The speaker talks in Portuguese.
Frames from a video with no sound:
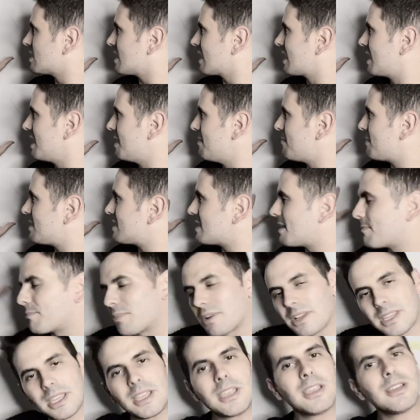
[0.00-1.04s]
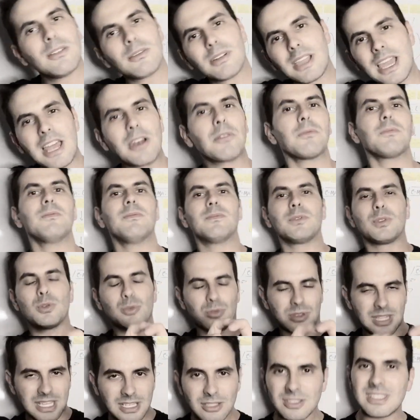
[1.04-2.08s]
aqui, mas é porque eu quero que o
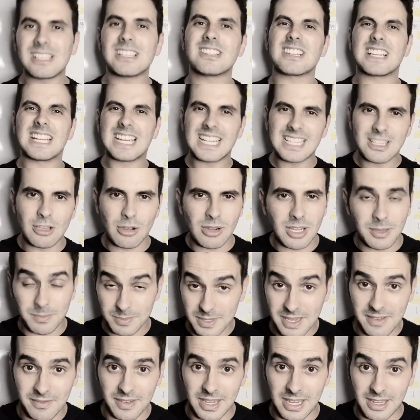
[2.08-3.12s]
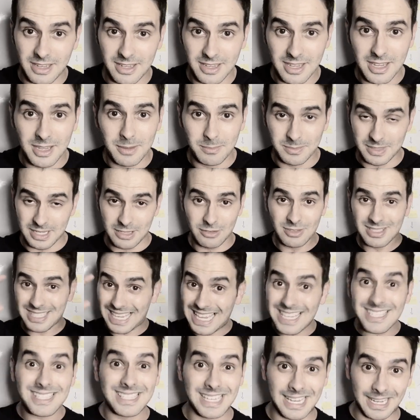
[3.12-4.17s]
texto esteja grandão aqui para você ver, pra você não
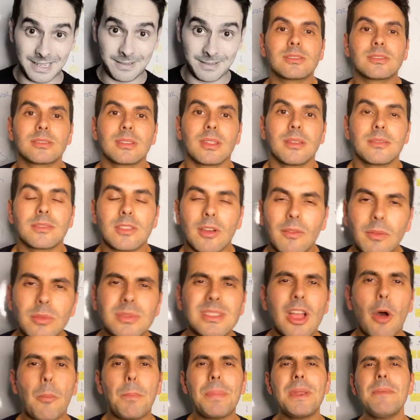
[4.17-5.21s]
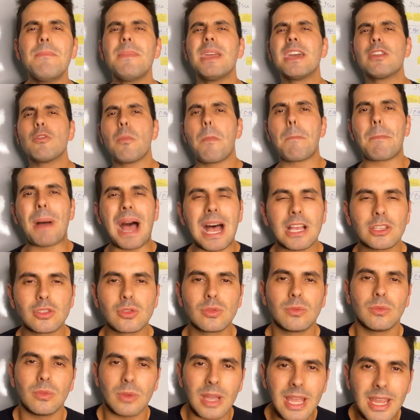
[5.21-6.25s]
esquecer. Então vamos lá, o primeiro
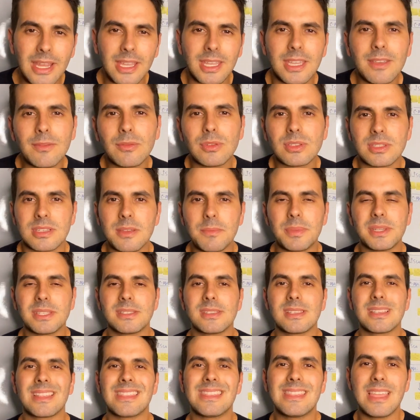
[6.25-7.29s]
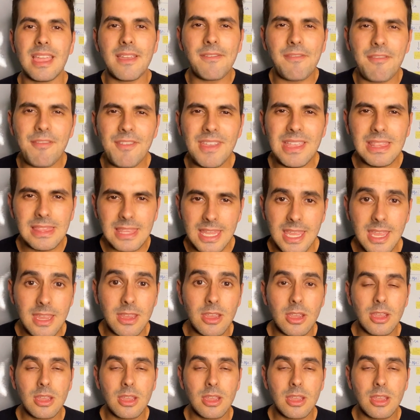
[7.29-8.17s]
passo é que você precisa definir